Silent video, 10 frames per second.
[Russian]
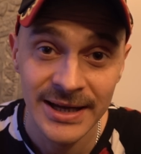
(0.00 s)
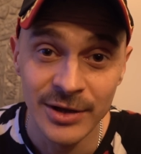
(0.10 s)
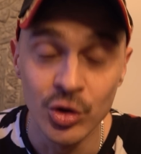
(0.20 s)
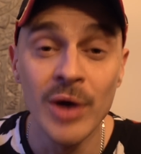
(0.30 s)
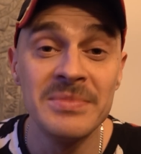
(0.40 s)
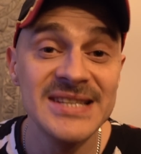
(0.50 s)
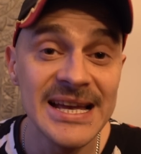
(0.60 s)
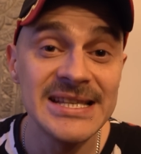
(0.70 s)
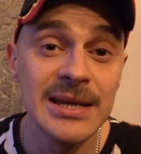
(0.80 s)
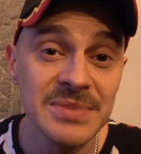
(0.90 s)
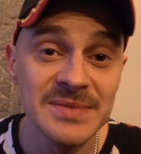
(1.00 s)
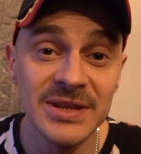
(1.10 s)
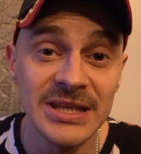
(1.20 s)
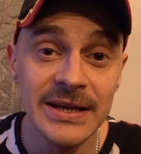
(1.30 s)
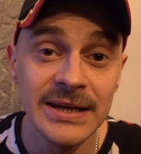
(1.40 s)
Но обязательно
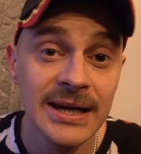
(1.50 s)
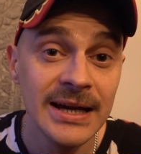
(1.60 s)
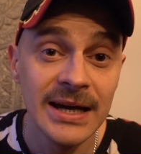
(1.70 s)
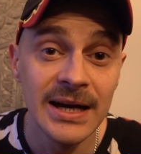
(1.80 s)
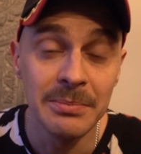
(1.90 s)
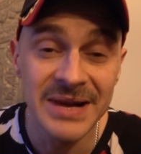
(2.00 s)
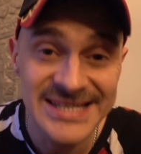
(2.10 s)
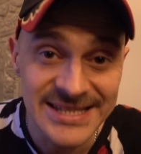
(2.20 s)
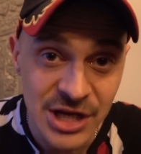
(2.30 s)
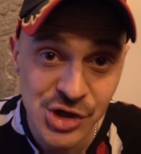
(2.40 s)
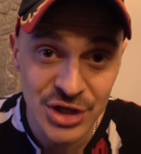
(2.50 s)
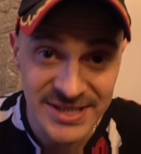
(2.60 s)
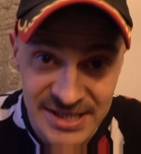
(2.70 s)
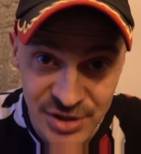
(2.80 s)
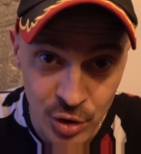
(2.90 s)
посмотри э, бэкстейдж
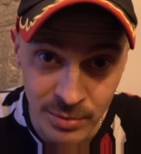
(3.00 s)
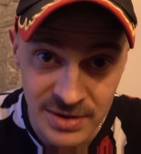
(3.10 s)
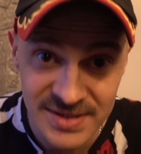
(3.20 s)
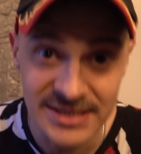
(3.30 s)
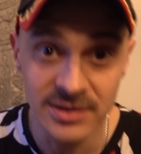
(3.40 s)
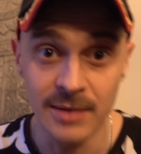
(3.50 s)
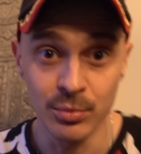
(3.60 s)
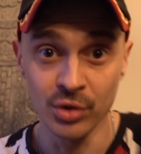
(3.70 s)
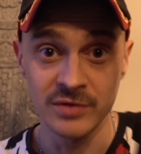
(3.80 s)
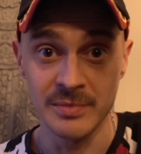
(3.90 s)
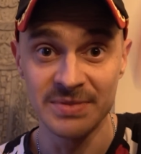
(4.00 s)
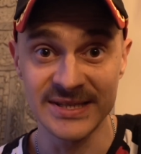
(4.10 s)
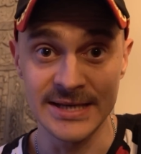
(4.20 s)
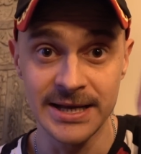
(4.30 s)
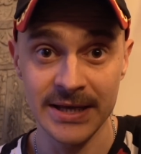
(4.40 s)
со съемок. Ссылка будет в
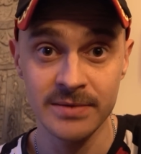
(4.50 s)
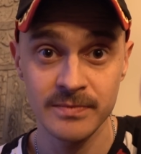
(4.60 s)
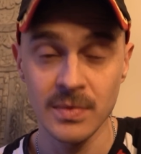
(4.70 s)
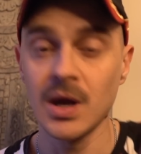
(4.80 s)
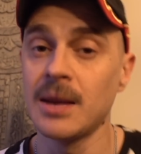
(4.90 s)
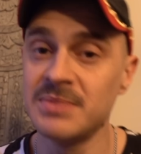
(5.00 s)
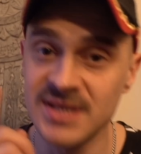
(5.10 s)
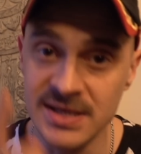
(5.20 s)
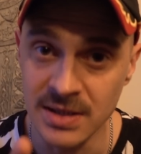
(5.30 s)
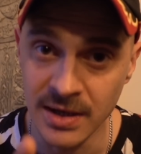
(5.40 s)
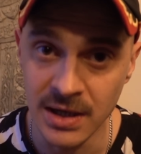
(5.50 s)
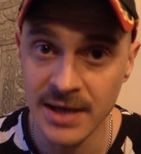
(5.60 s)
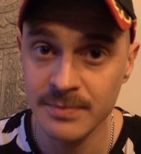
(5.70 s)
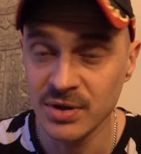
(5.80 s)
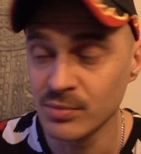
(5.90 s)
описании. Обязательно
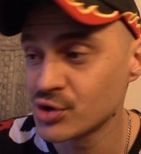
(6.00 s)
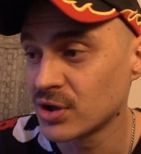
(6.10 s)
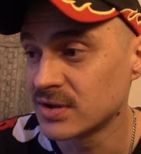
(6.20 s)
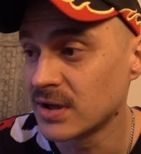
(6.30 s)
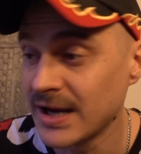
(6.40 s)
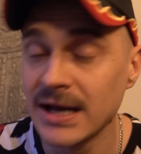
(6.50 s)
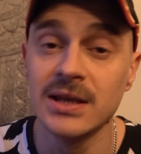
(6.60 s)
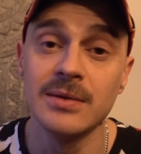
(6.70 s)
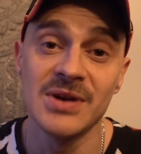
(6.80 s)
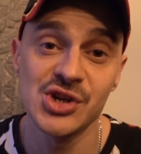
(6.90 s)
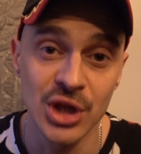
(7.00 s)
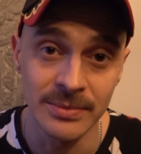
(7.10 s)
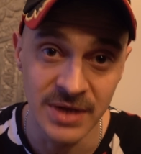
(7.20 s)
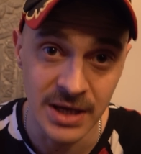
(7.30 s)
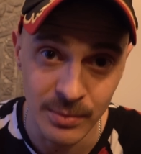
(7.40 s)
глянь, потому что это реально
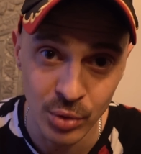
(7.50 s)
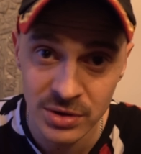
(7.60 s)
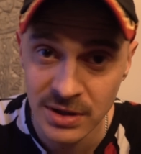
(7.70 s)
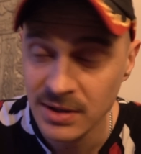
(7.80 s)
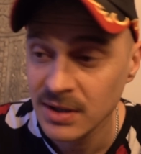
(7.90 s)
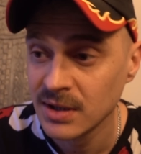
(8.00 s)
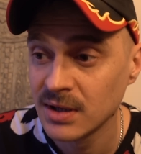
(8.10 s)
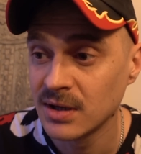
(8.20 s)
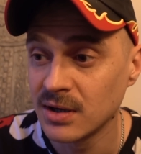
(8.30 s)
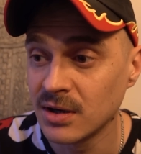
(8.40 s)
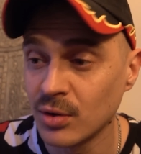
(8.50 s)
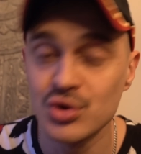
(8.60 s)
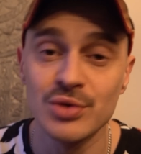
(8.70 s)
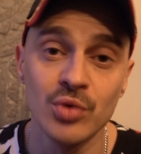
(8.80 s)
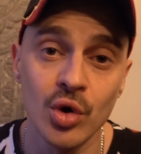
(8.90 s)
масштабная работа. Э,
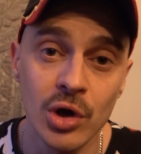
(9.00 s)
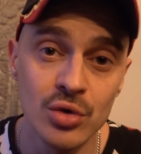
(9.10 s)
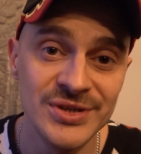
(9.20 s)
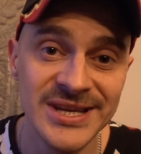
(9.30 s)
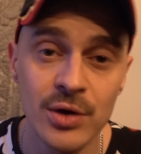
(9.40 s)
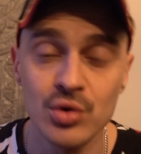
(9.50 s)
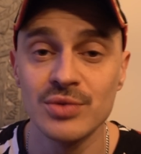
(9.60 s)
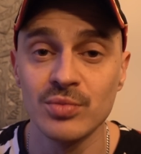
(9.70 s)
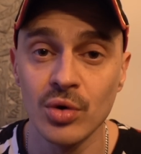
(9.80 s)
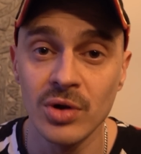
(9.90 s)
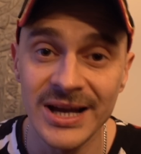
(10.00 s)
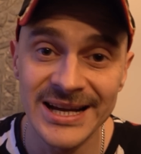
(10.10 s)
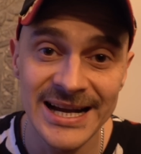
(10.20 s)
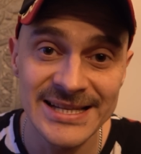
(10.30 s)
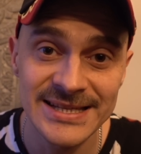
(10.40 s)
очень много людей, очень много
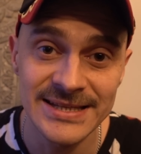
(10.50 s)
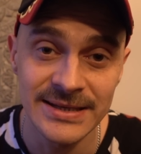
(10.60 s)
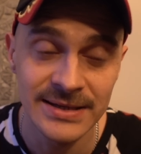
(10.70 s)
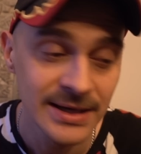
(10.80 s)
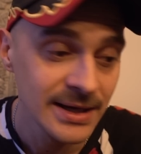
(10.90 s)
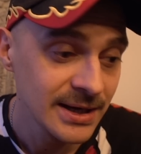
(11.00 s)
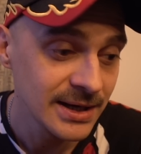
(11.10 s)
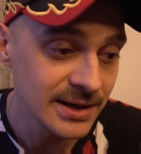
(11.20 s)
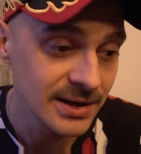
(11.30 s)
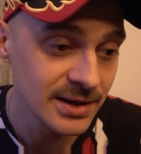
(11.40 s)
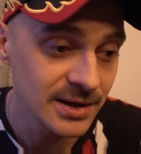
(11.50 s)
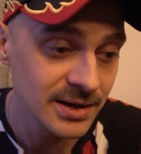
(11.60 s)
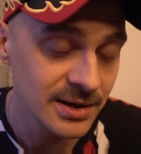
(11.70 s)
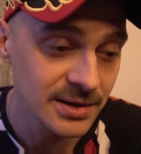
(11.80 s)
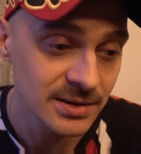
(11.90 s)
локаций.
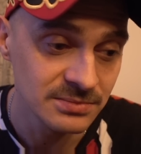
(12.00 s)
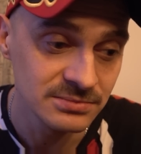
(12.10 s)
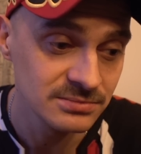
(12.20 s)
Э,